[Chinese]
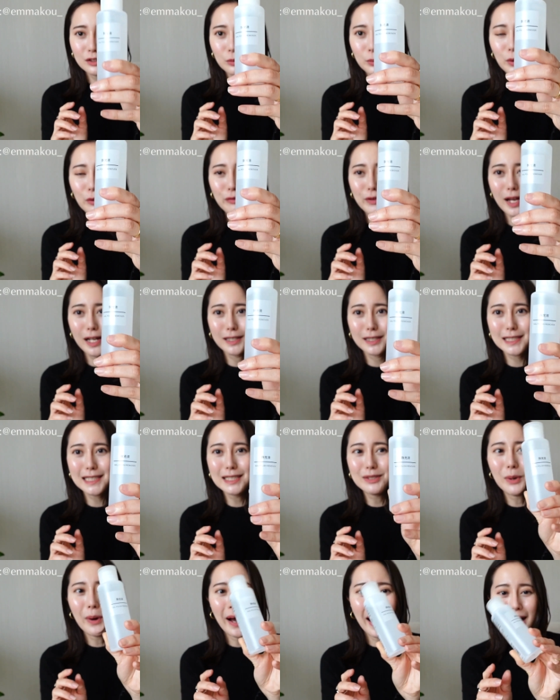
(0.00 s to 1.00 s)
有没有非常的
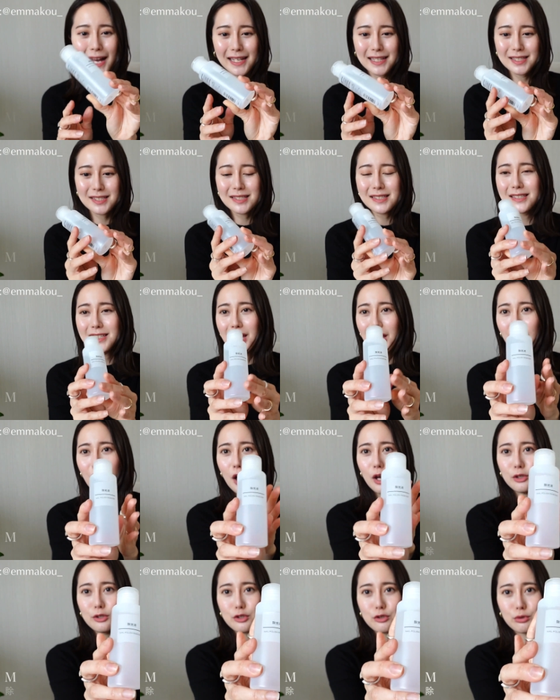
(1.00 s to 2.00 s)
意外？是
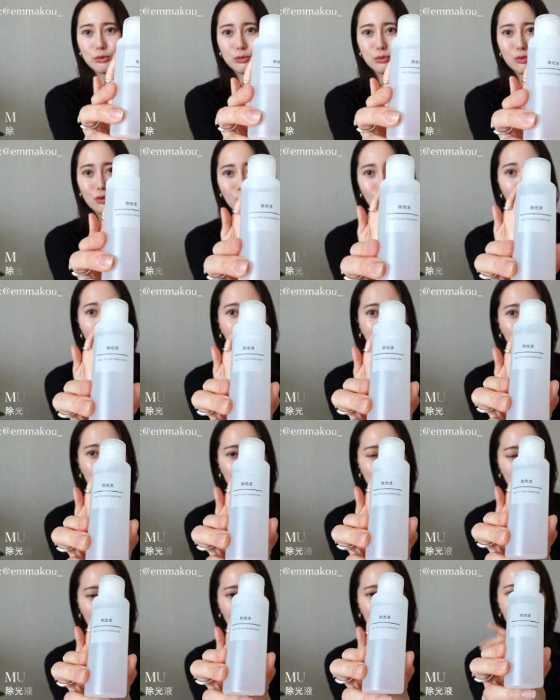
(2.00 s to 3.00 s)
除光
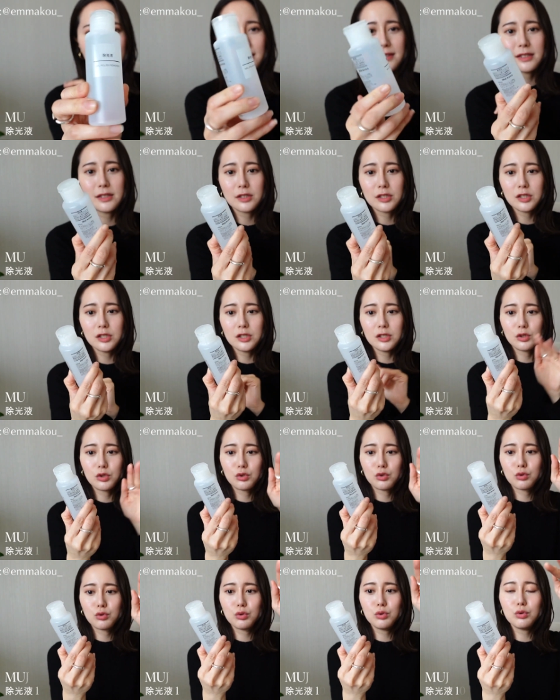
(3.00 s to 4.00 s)
水，这是
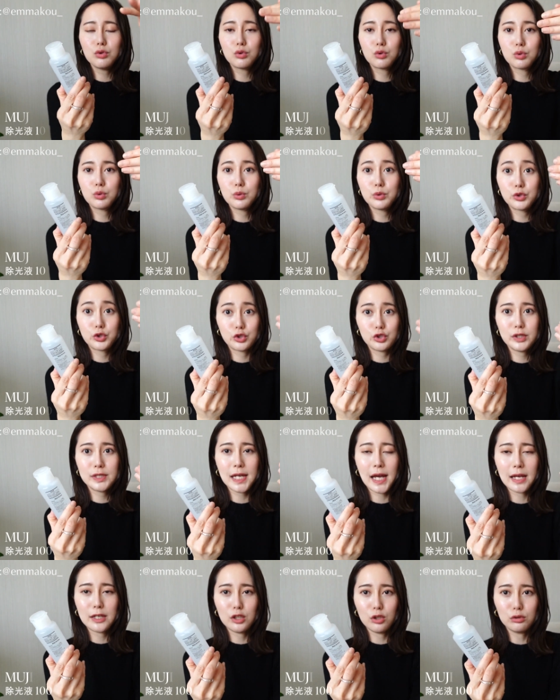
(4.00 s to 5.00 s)
去除指
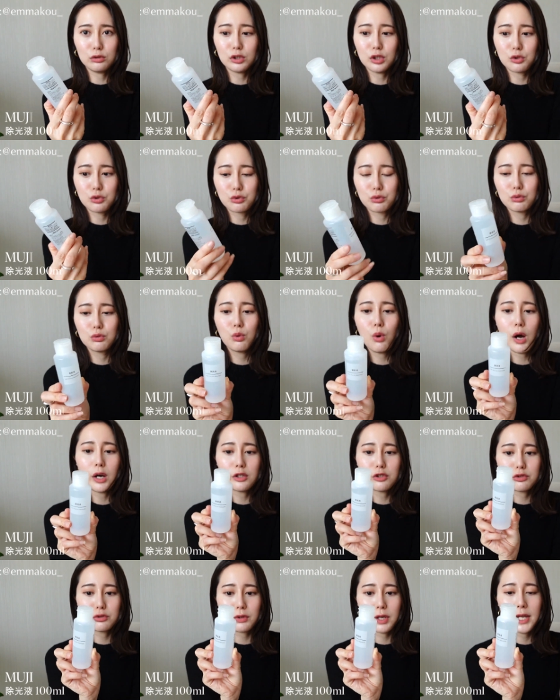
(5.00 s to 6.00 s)
甲油的除
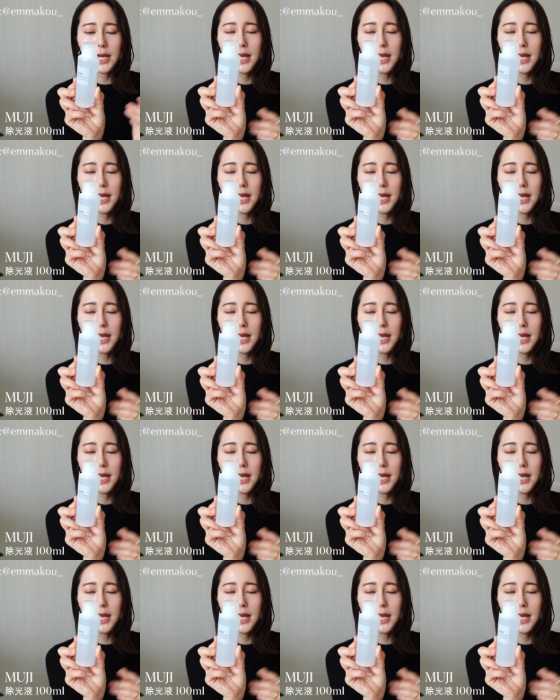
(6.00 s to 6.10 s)
光水。